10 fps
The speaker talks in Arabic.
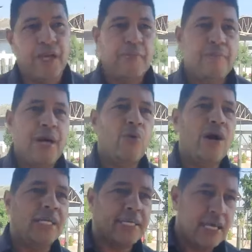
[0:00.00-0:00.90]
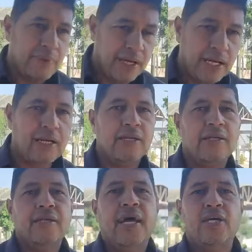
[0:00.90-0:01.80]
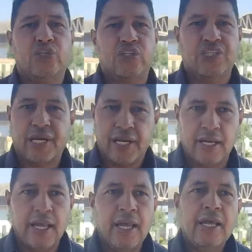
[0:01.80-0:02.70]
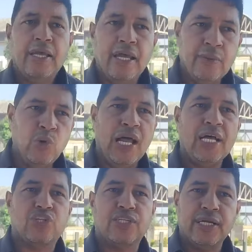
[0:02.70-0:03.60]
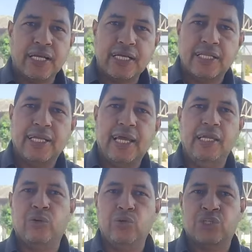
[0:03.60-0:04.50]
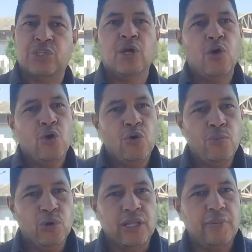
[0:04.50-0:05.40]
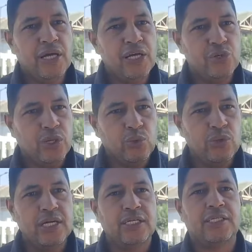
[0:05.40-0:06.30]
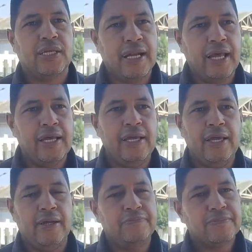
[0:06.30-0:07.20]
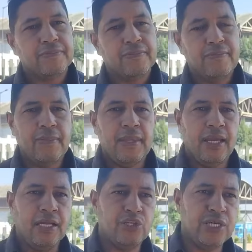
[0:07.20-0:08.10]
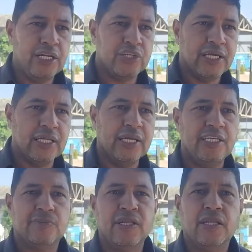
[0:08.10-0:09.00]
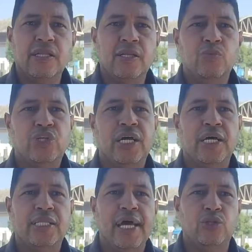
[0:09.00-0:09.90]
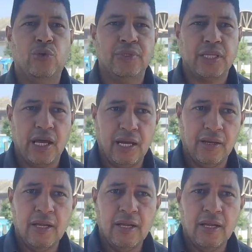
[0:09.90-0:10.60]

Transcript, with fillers: مع واحد كيبيع الحاج الجريال يعني مول الحاج الجريال كتلقى عليه كج ومول الذهب كيجيو عندو ناس نقيين هادشي علاش كتلقى نسبه المشاهده عندهم طالعه